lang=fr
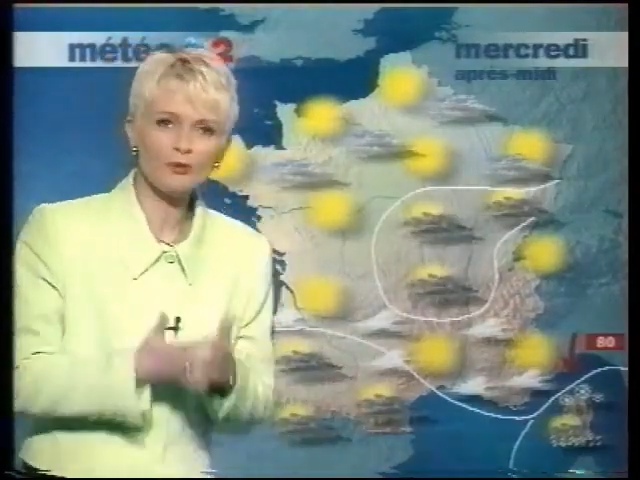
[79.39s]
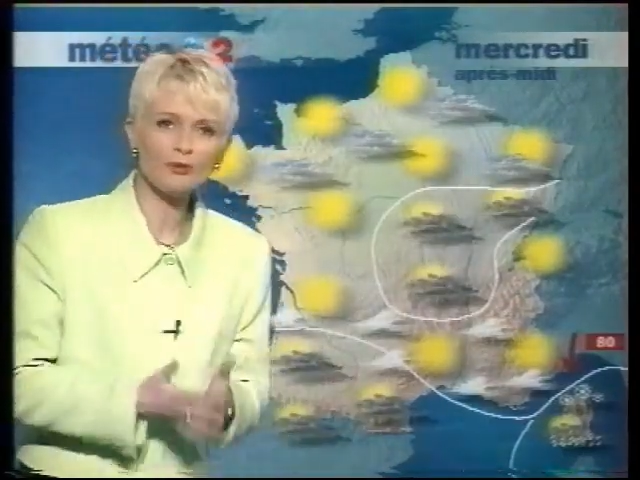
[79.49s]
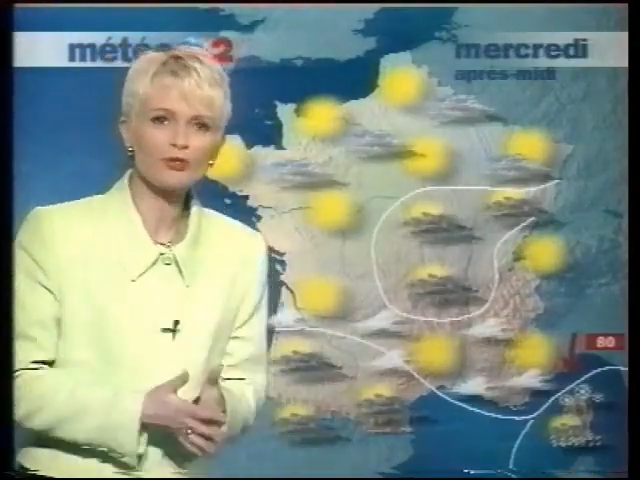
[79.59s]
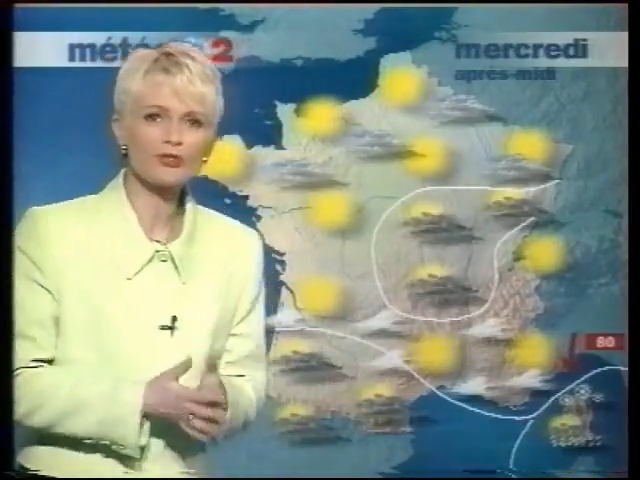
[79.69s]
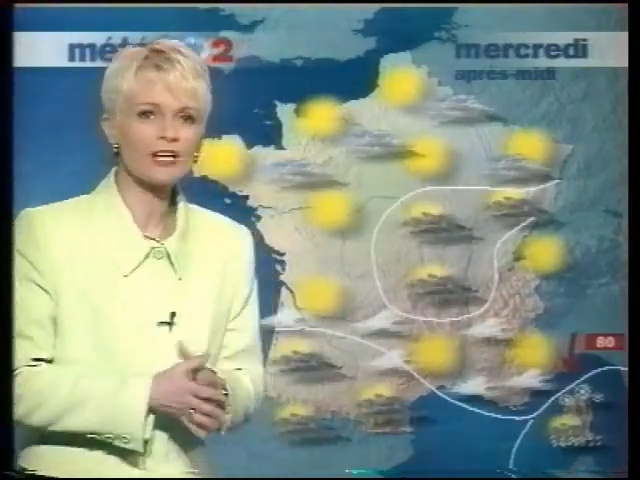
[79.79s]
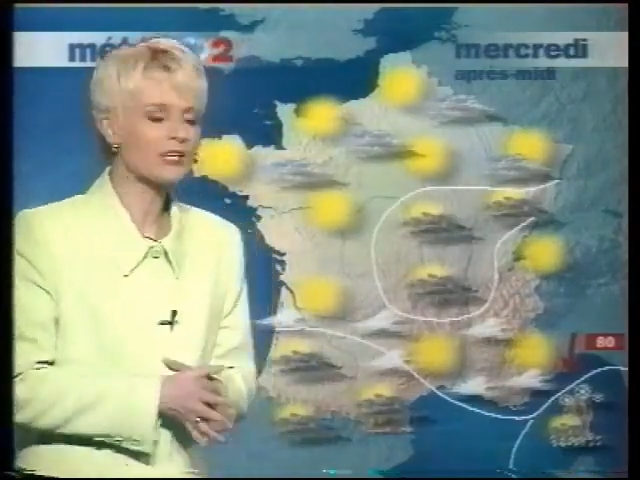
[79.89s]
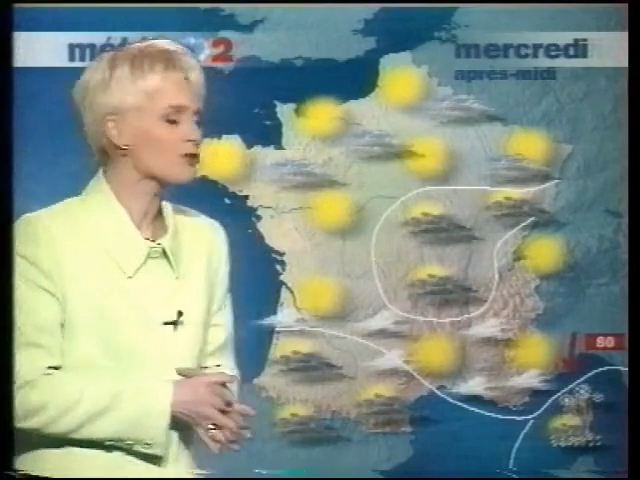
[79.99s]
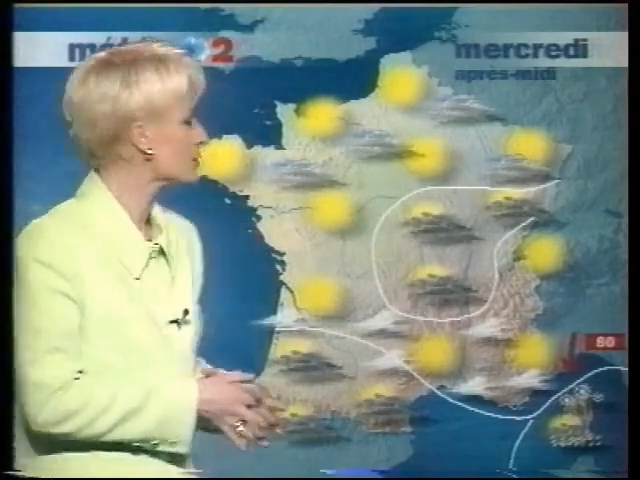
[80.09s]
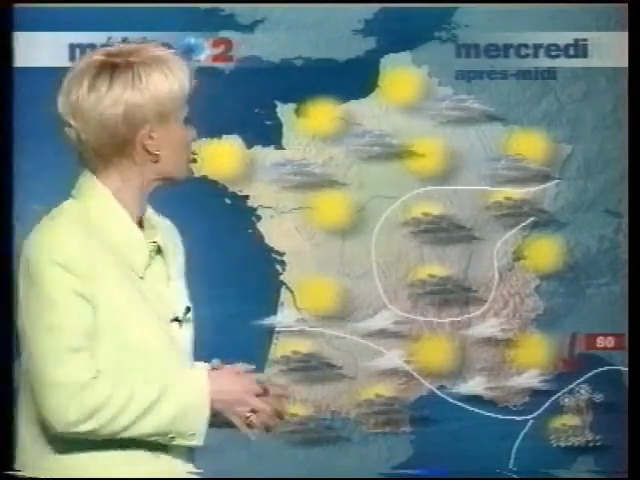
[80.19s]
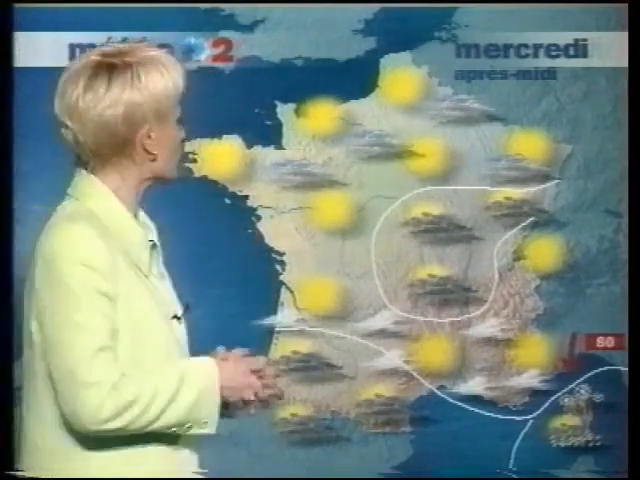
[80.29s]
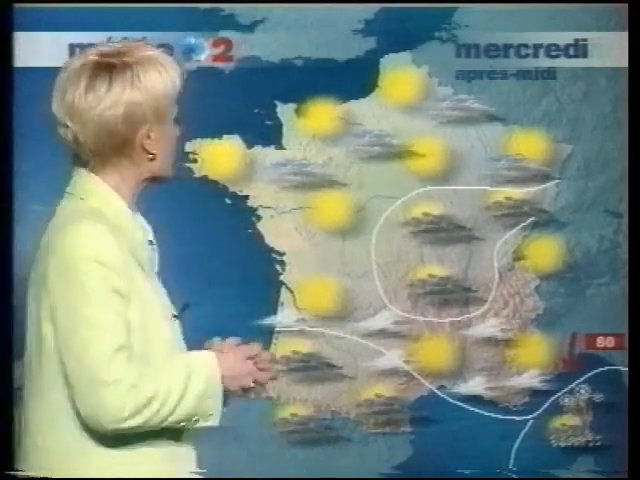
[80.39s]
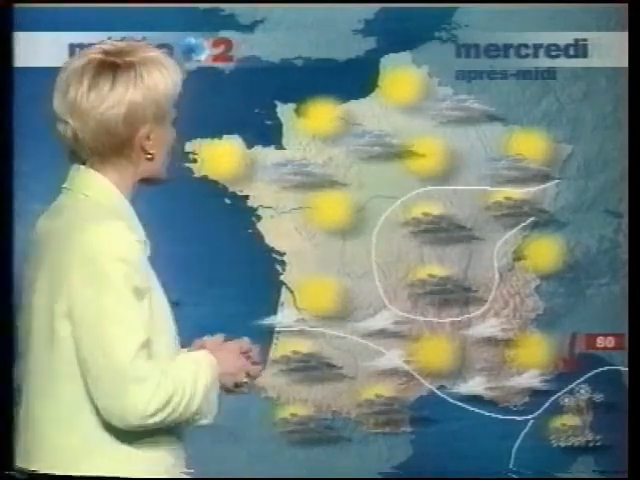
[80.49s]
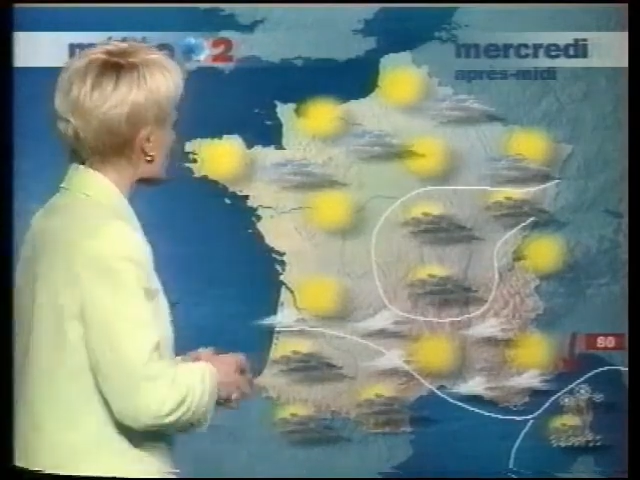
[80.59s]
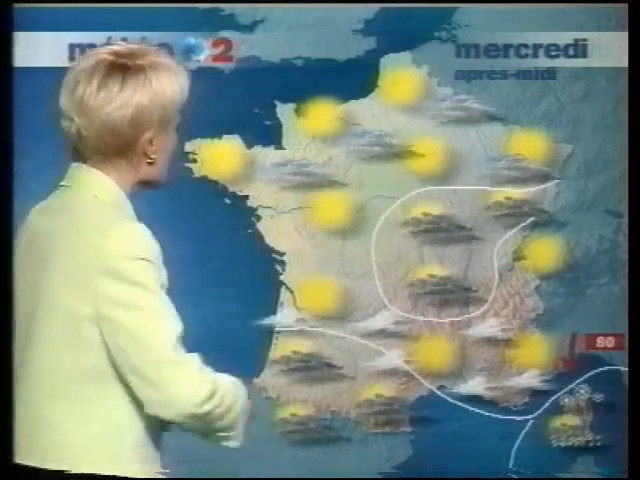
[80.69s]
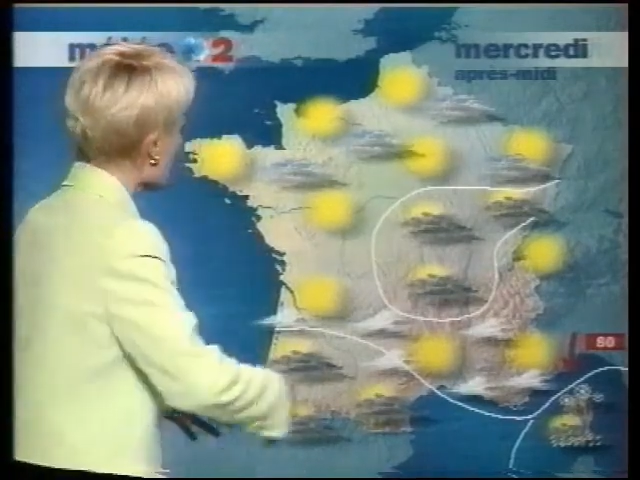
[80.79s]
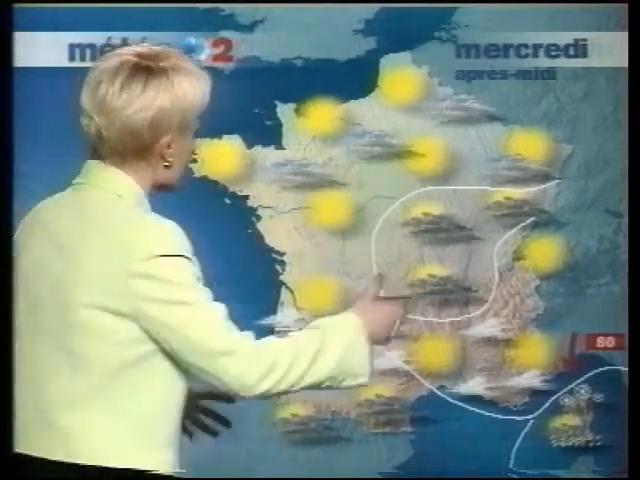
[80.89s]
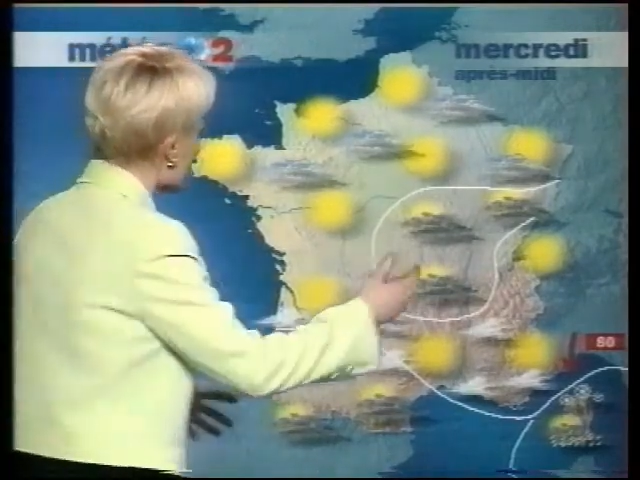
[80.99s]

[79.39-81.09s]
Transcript: Beaucoup de soleil sur les trois quarts nord.